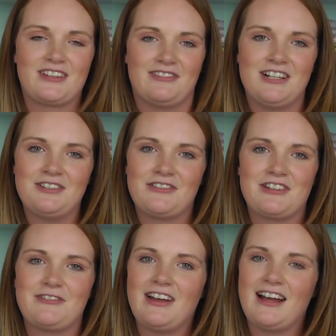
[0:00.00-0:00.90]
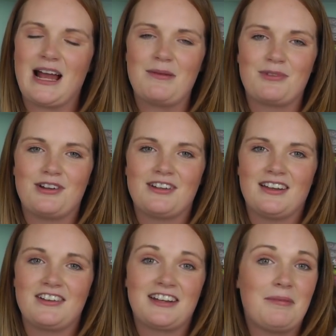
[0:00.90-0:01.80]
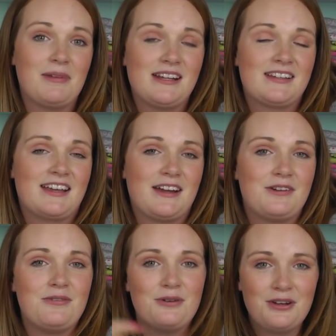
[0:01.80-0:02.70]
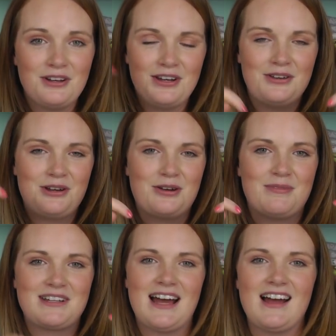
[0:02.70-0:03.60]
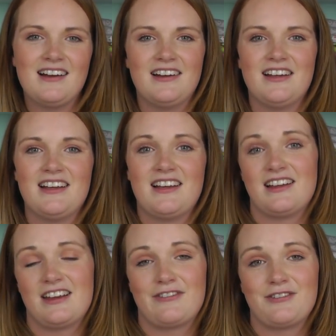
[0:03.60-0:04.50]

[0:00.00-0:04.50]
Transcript: Falls du irgendwelche Fragen haben solltest, dann schreib mir diese gerne unten in die Kommentare. Ich